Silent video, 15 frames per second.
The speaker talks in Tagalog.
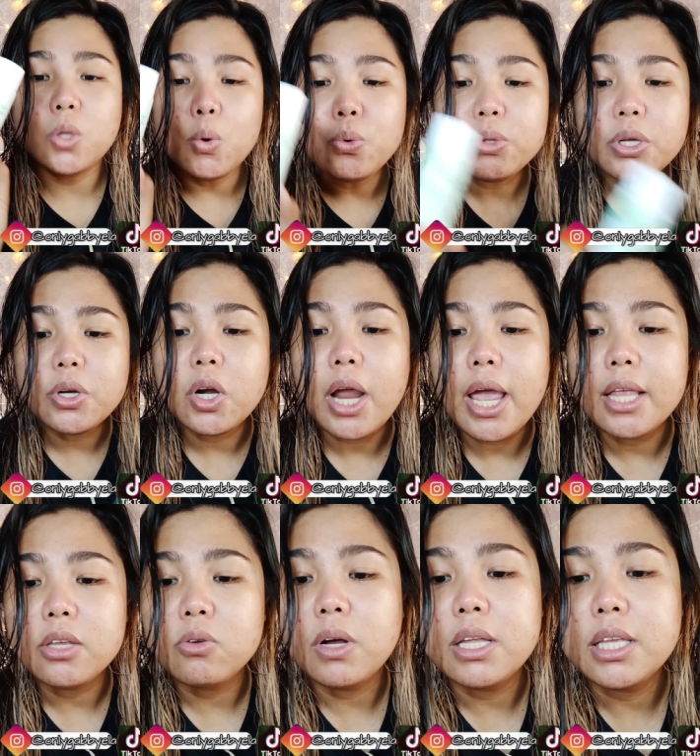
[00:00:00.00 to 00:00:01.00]
toner
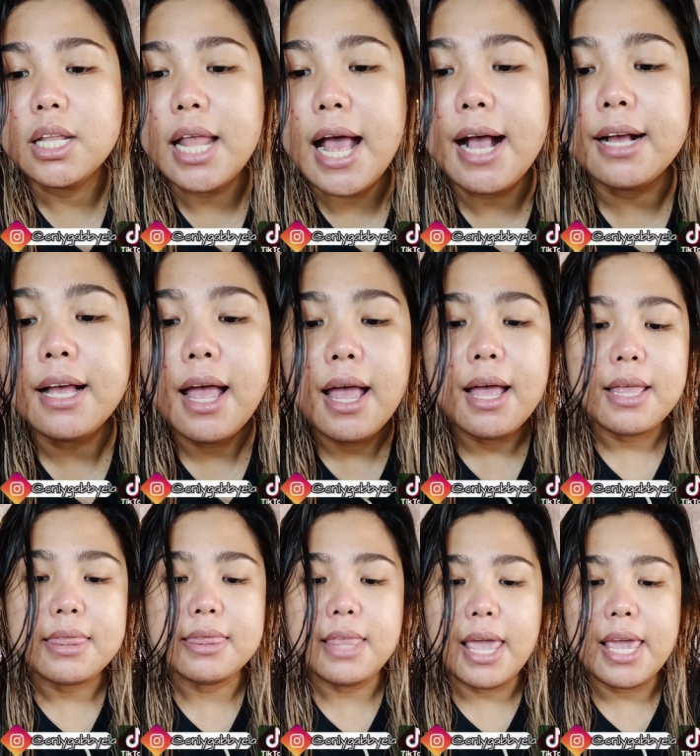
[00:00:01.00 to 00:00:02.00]
and yung kanilang
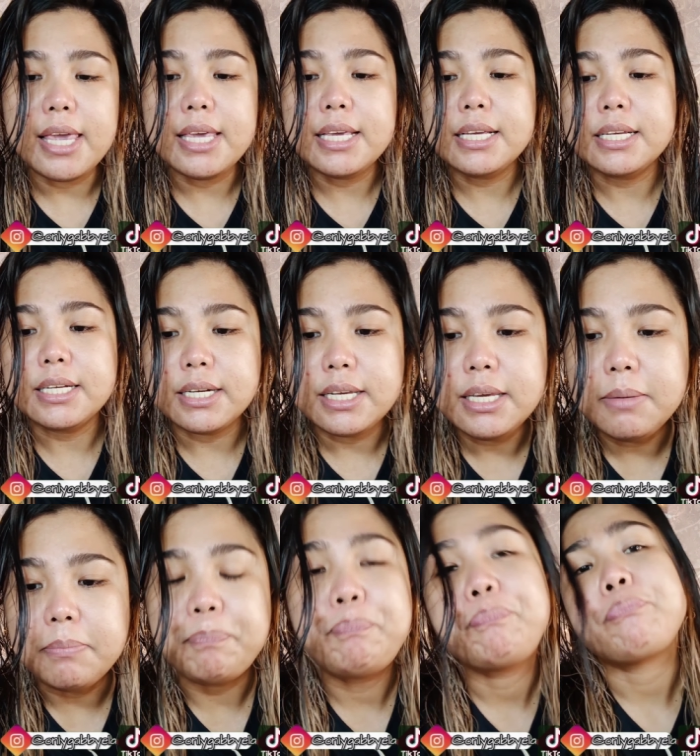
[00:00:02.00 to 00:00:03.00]
day
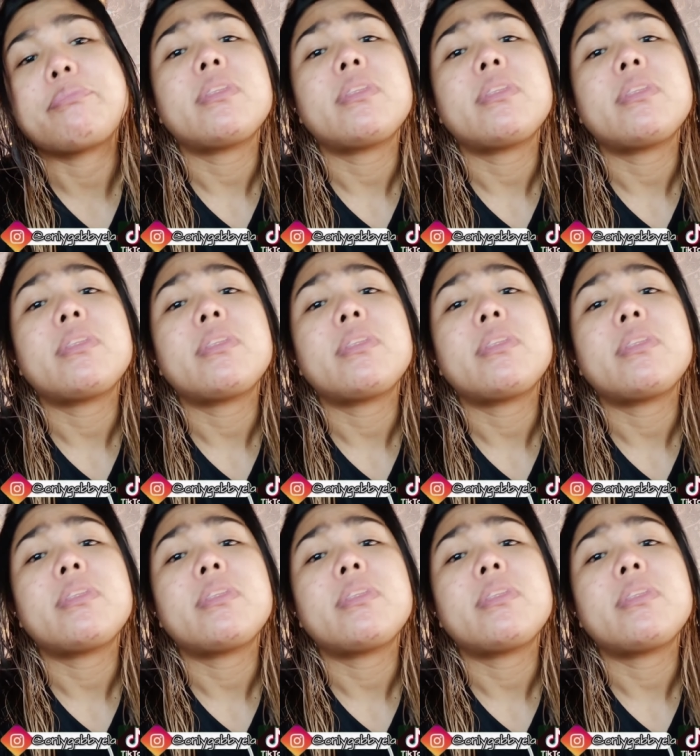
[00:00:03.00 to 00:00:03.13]
cream